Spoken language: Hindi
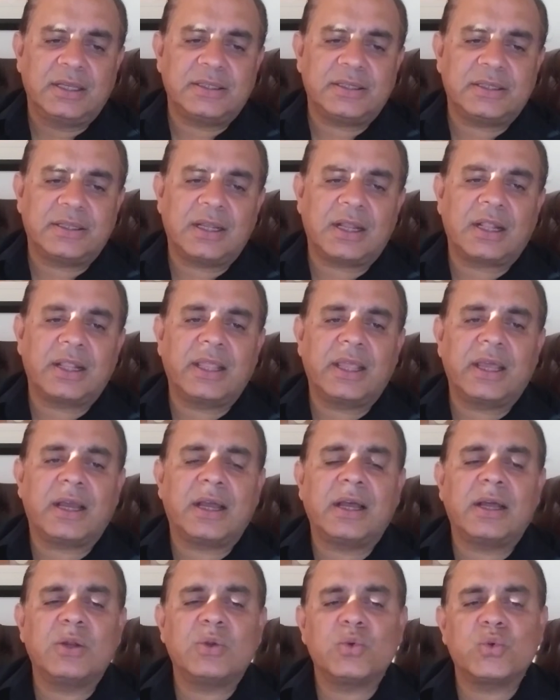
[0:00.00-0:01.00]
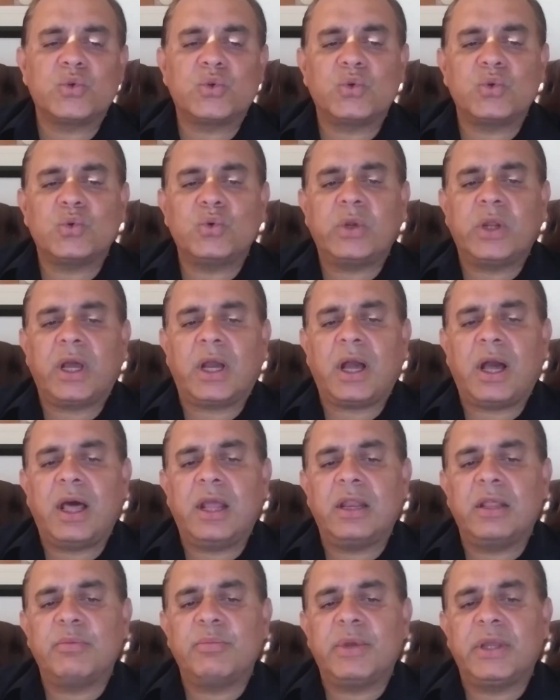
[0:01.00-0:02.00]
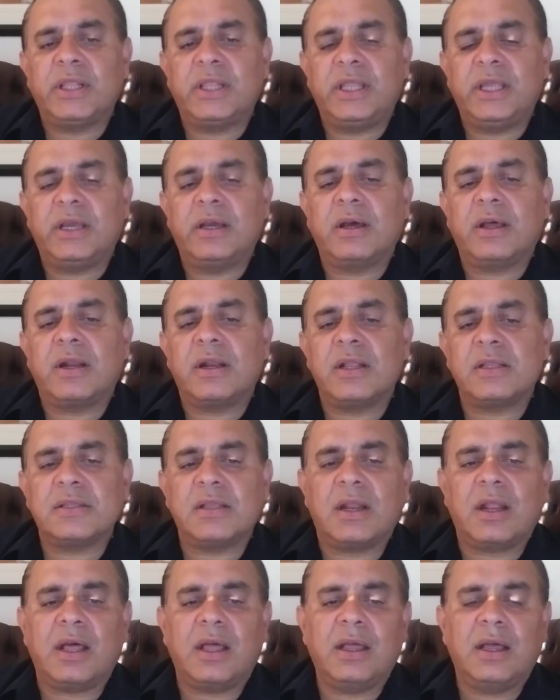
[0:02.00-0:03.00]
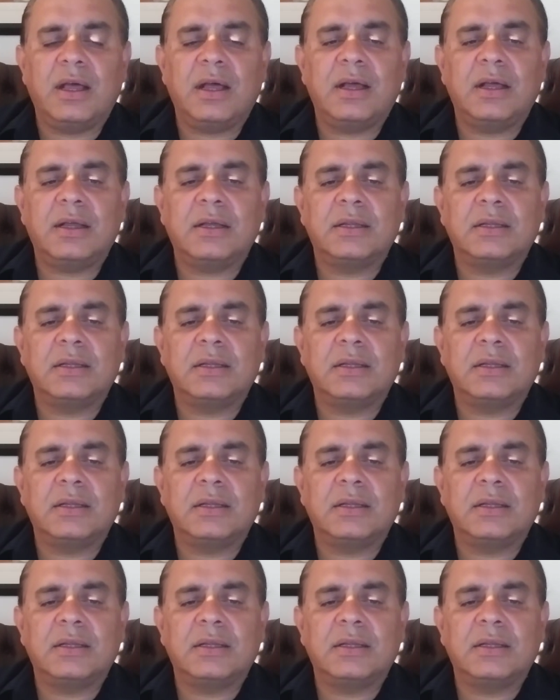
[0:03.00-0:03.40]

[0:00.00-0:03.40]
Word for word: जिधर देखा नशूर आलम में दीगर नजर आया